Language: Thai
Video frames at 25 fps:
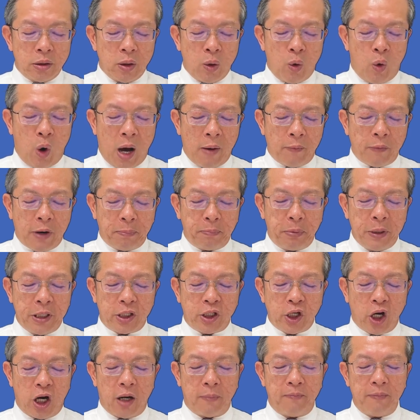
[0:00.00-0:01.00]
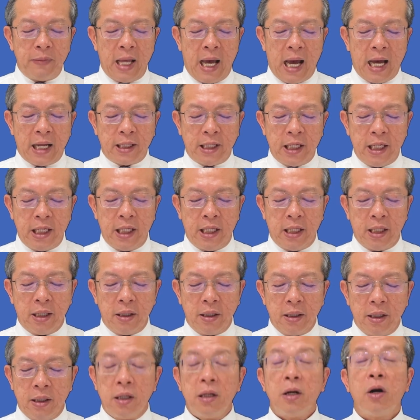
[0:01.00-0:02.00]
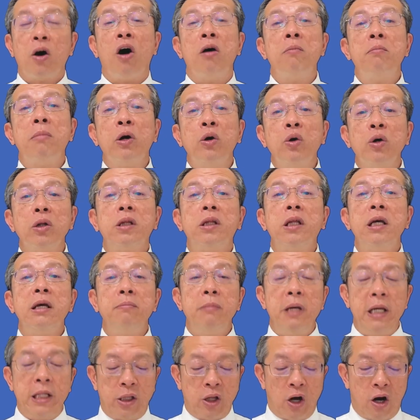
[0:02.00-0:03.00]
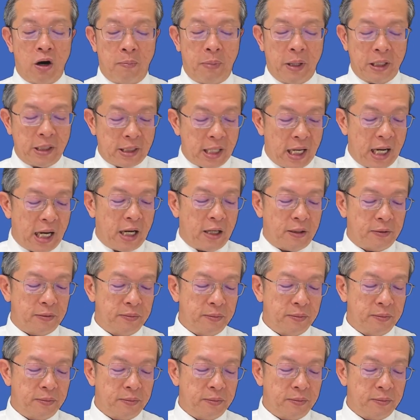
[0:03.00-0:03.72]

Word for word: ความรับผิดชอบหน้าที่ของมนุษย์ที่มีต่อพระเจ้า